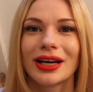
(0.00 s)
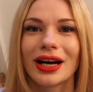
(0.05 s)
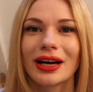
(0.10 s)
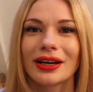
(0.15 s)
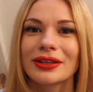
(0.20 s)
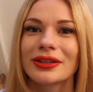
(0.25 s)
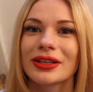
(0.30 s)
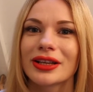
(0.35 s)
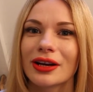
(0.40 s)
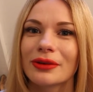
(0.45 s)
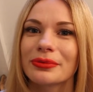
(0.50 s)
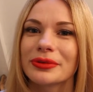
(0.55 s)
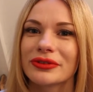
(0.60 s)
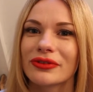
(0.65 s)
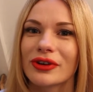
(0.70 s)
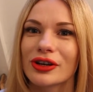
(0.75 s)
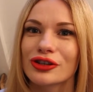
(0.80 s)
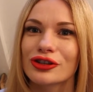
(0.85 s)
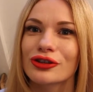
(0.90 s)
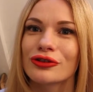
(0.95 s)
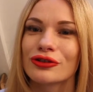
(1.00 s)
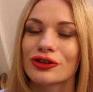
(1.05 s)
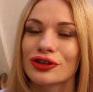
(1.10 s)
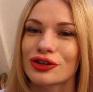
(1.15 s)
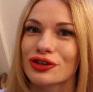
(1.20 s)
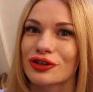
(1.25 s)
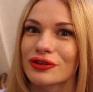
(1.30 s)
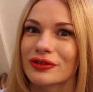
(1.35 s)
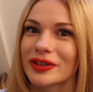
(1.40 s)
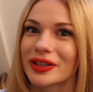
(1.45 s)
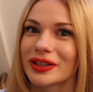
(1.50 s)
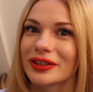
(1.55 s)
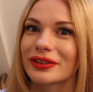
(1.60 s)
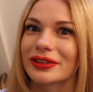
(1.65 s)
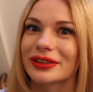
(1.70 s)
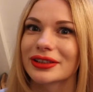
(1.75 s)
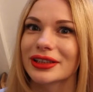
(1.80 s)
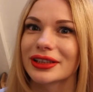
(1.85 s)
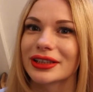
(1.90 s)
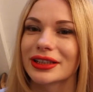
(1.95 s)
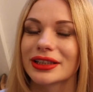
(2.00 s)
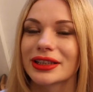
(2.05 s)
aber ich glaube, ich war schon eine Stunde dort drin.